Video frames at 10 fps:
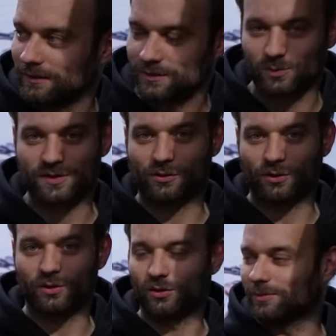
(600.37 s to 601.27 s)
so ein bisschen
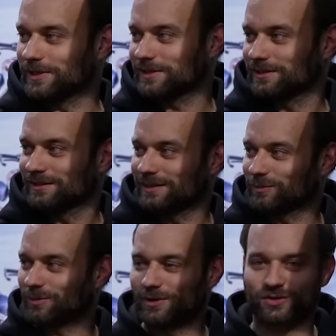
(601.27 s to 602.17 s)
Holly Hall mäßig. Die haben
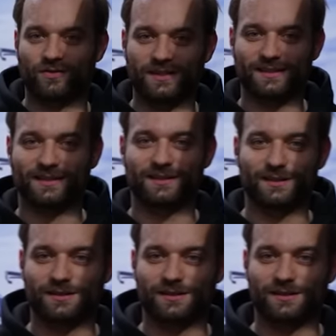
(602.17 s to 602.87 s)
nochmal aus Schweißdrähten das